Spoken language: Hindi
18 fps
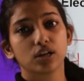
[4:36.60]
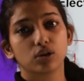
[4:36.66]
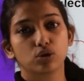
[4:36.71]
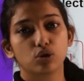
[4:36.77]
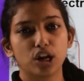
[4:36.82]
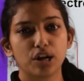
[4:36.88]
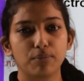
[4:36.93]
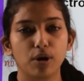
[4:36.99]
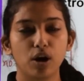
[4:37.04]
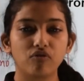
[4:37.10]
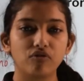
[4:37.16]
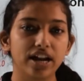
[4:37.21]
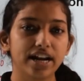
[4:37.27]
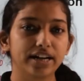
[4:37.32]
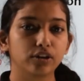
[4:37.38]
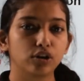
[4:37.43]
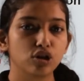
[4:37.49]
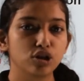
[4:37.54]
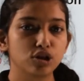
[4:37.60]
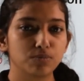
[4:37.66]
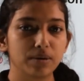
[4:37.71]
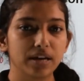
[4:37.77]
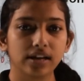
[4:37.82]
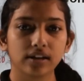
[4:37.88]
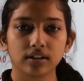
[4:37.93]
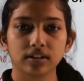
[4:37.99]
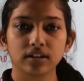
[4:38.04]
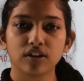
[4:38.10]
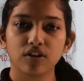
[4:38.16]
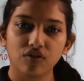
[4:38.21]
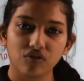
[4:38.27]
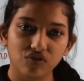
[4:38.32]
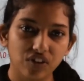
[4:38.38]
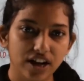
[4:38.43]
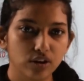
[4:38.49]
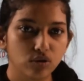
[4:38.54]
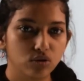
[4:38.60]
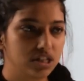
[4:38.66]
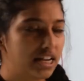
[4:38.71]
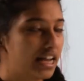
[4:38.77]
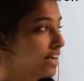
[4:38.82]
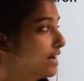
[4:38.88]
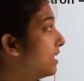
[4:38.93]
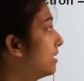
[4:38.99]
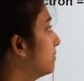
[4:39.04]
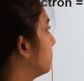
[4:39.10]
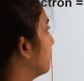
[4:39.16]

तो नंबर ऑफ इलेक्ट्रॉन्स भी वन हो जाएगा